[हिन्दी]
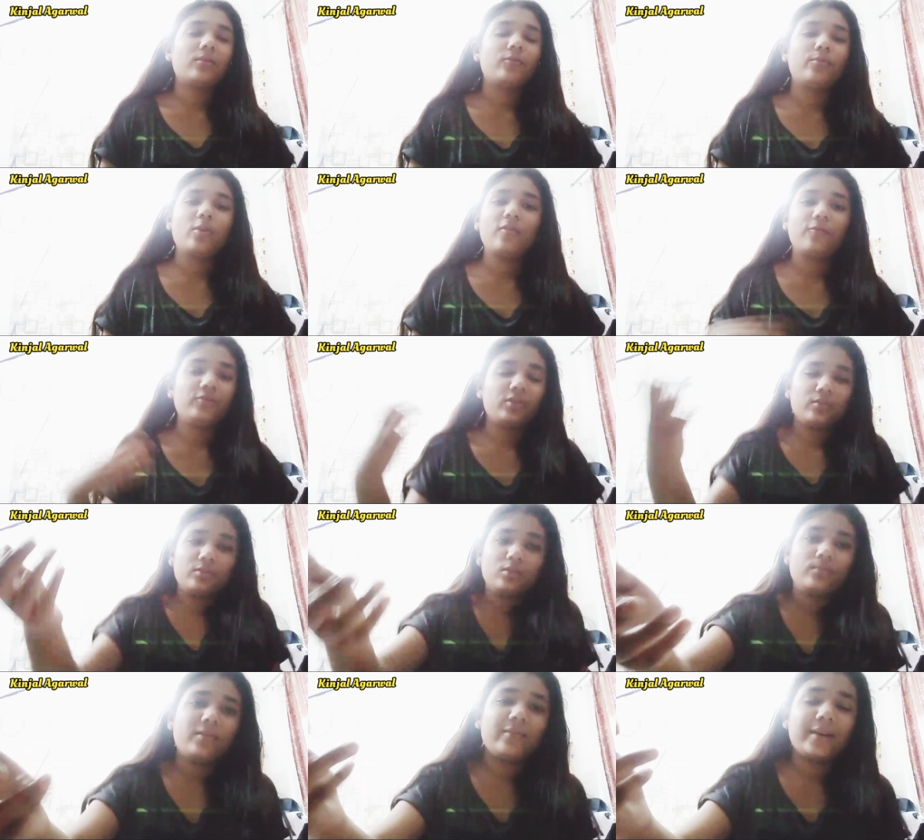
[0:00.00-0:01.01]
वो
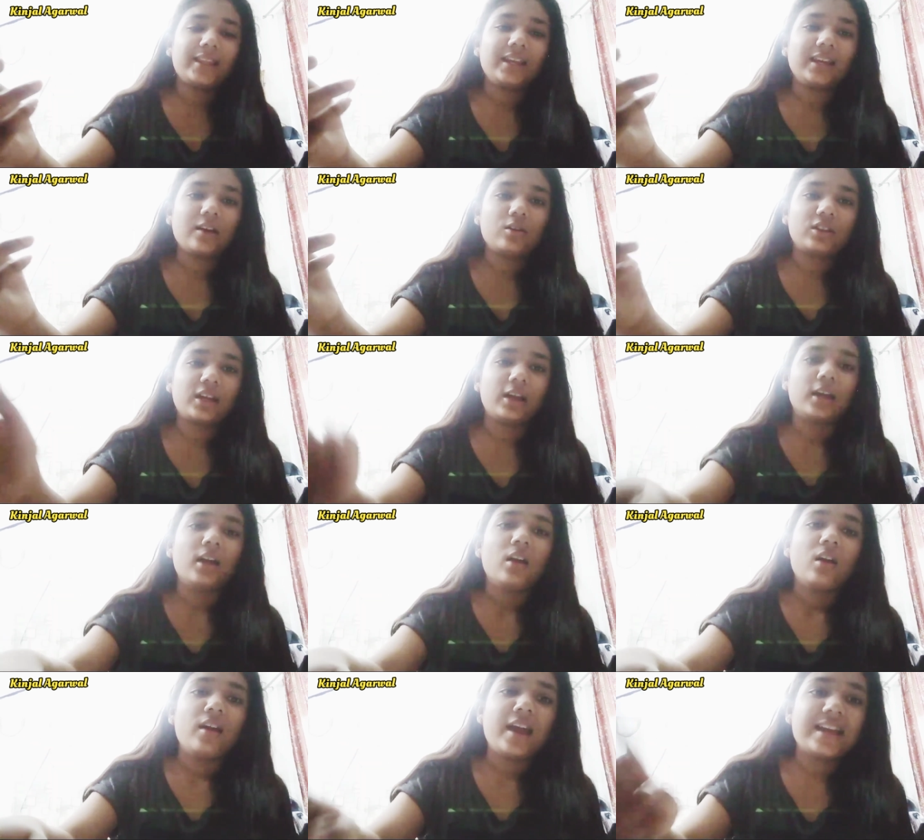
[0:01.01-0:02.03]
पता क्या होता
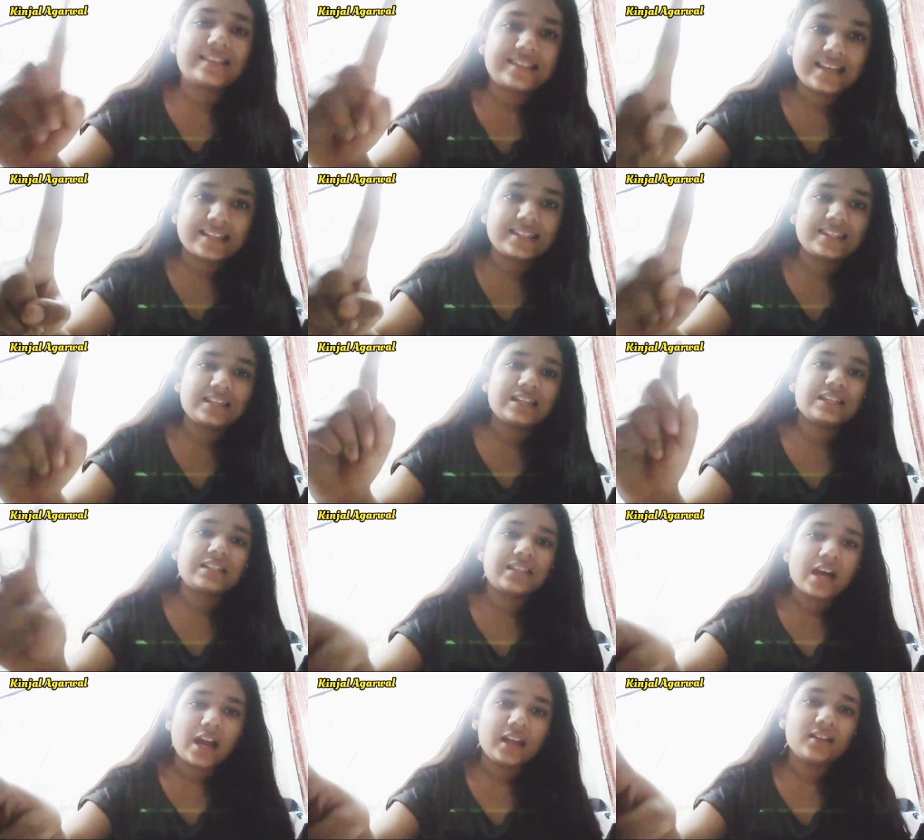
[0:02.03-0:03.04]
है एस एस टी
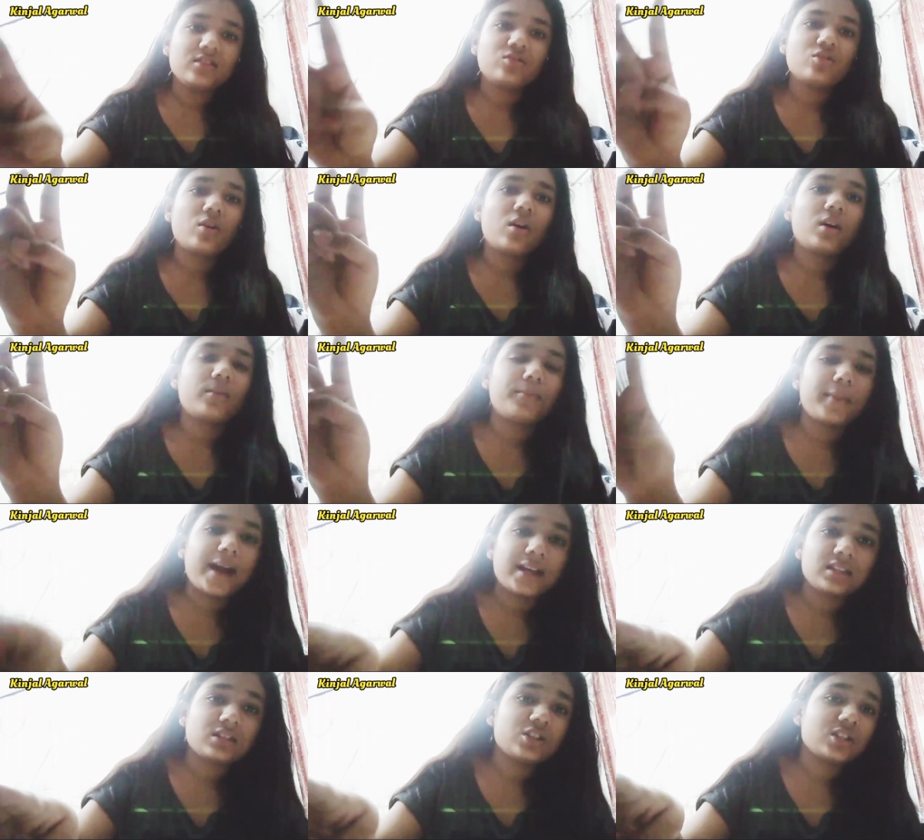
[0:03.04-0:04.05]
साइंस और
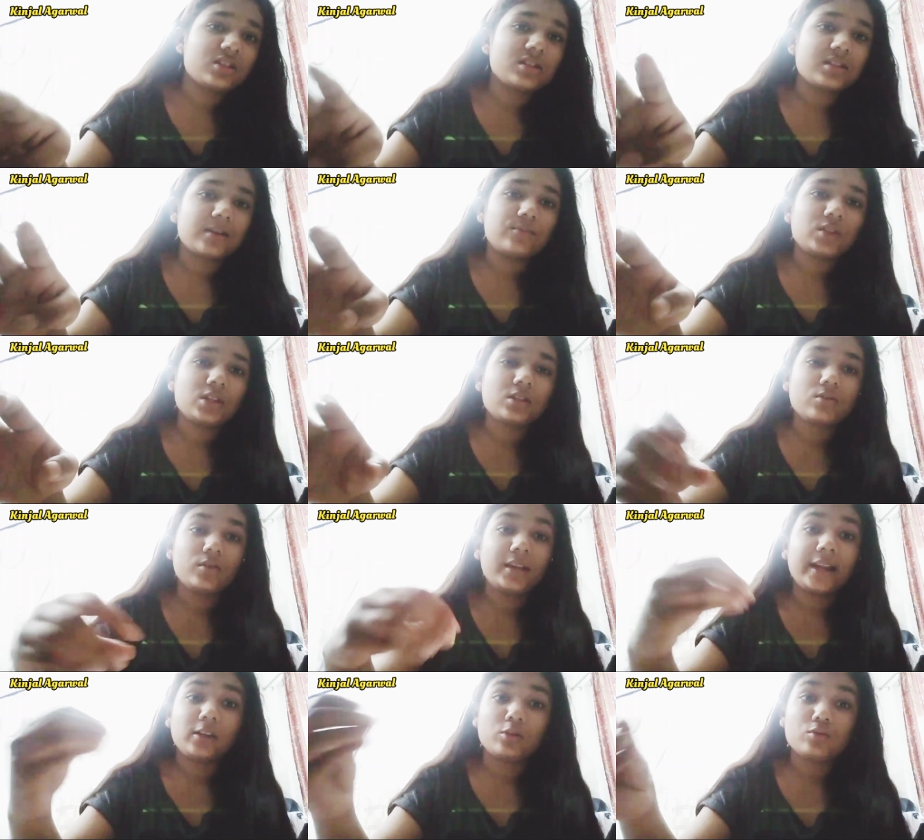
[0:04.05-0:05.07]
मैथ्स जैसे सब्जेक्ट्स यू
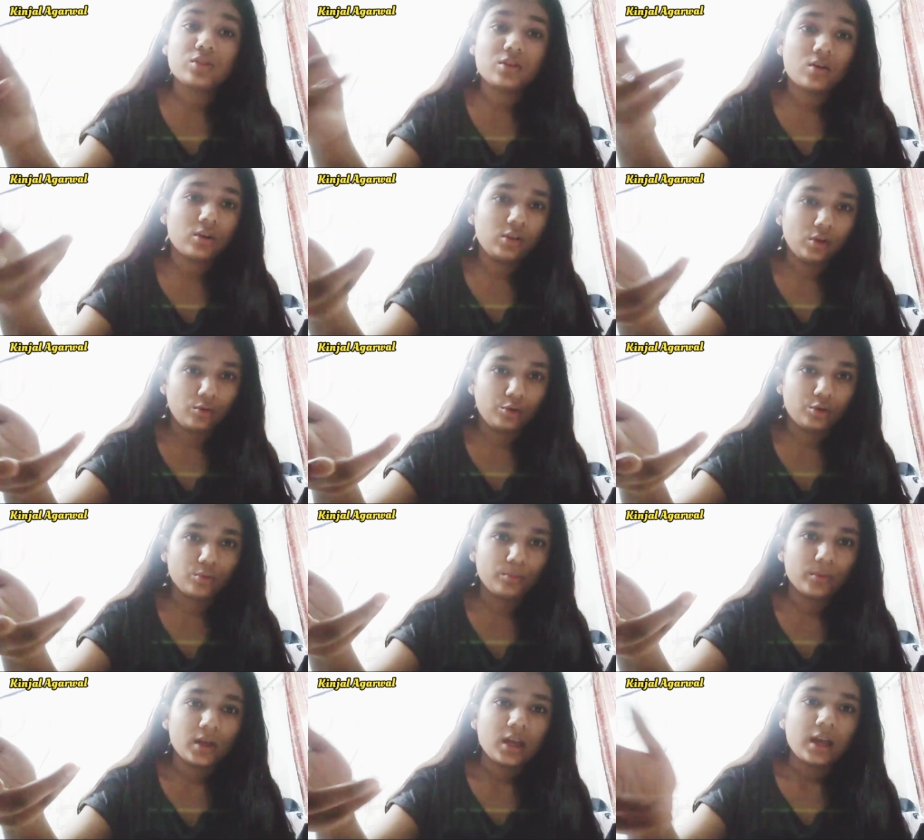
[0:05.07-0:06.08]
विल गेट टू सी ऑन
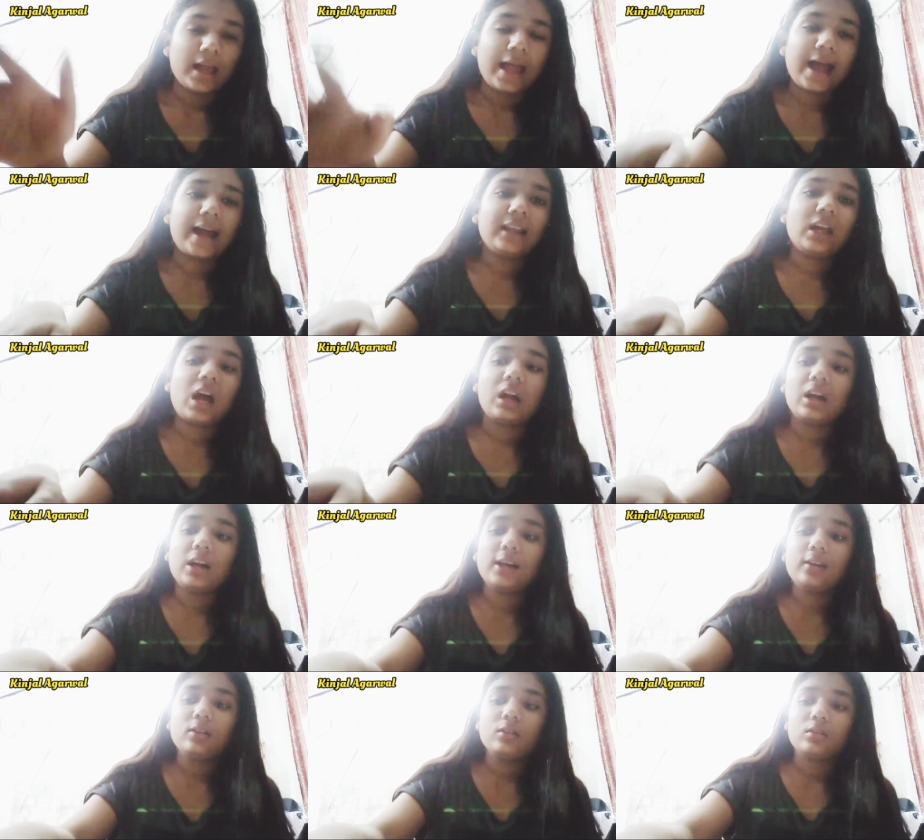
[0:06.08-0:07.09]
यूट्यूब एंड
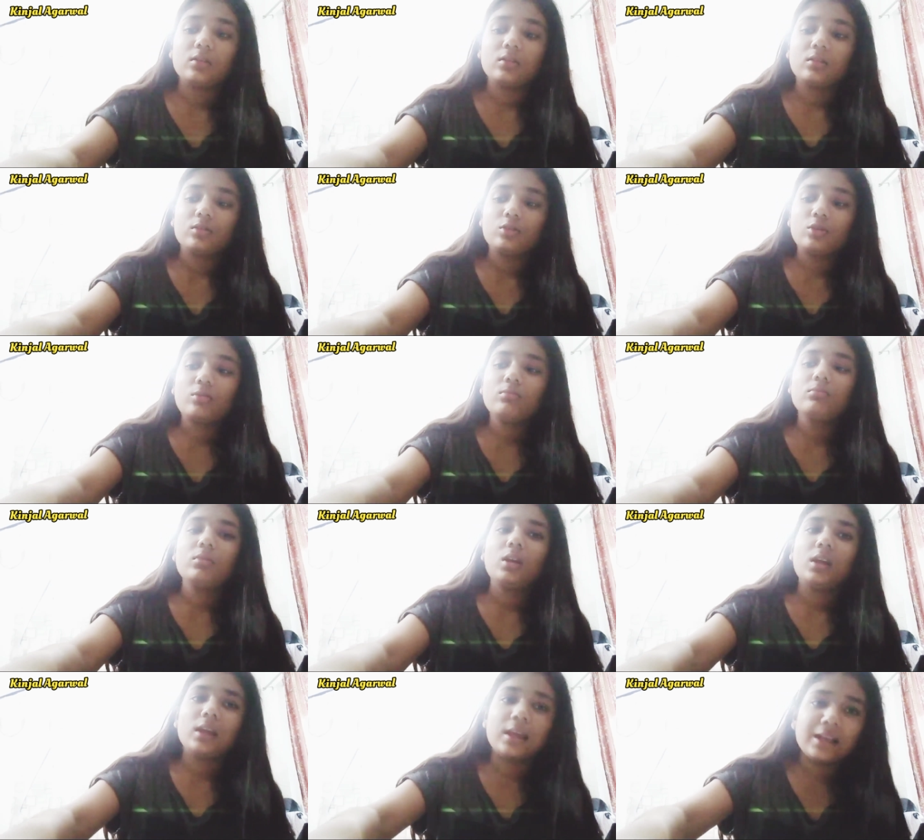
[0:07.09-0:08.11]
अगर
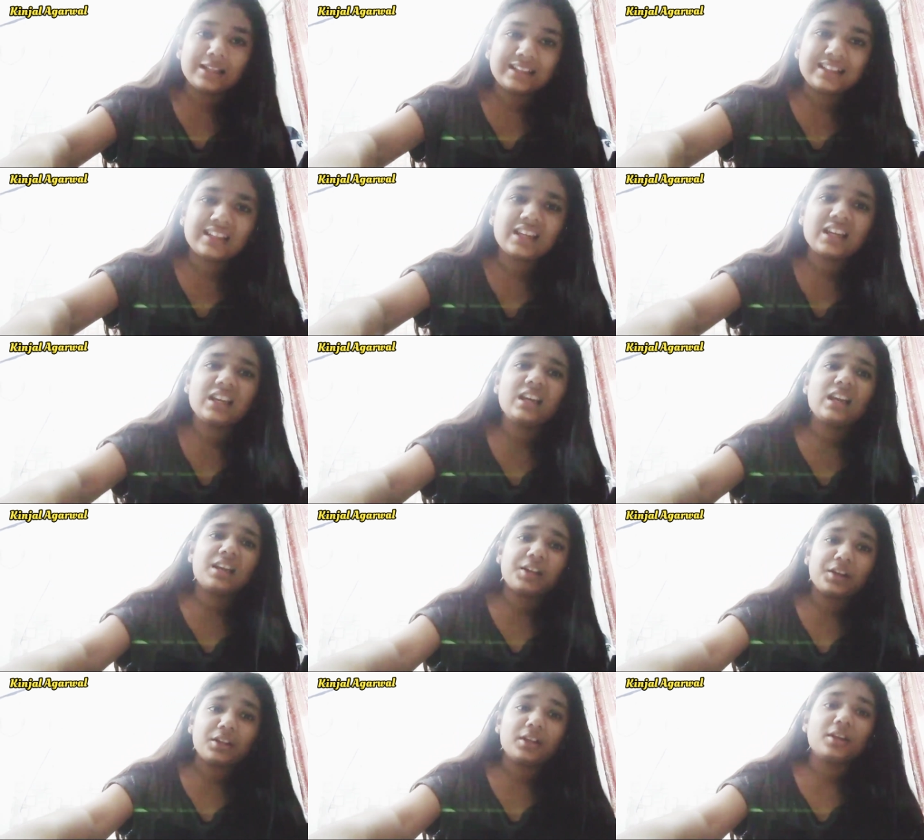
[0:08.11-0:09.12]
तुम हिंदी
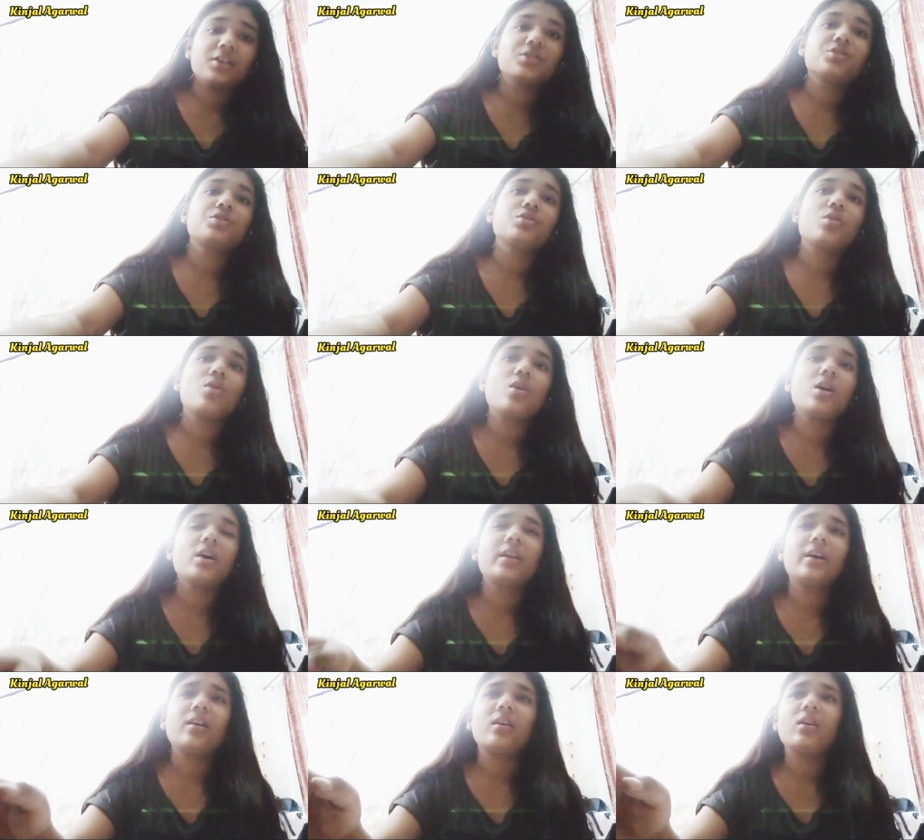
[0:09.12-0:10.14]
इंग्लिश
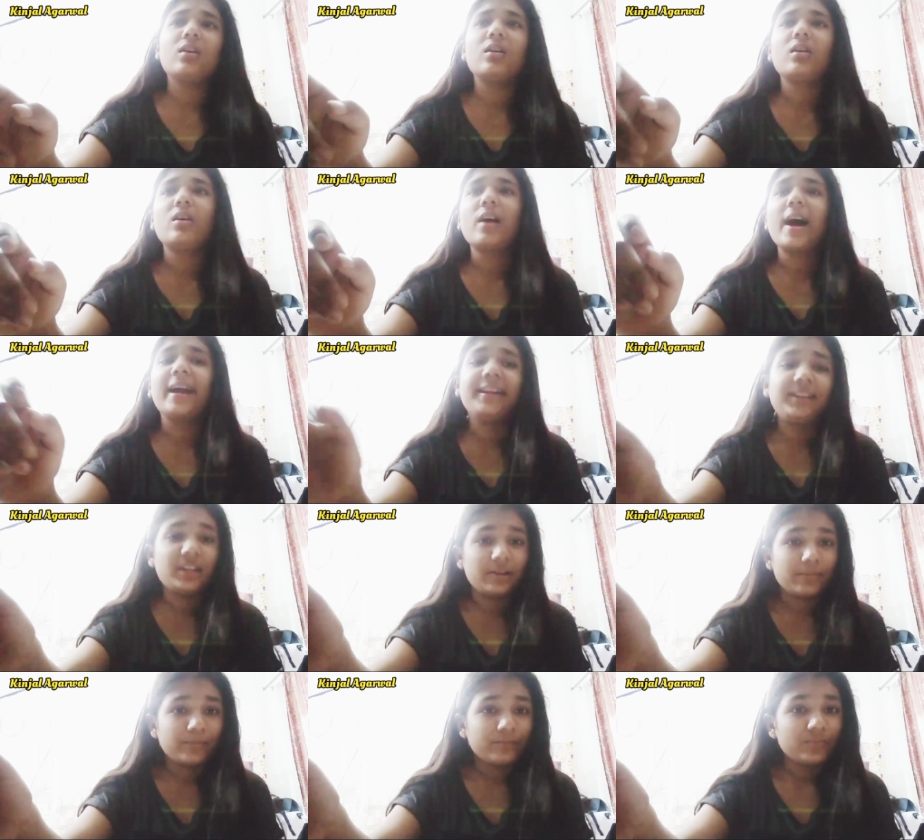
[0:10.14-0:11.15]
और आई uh, टी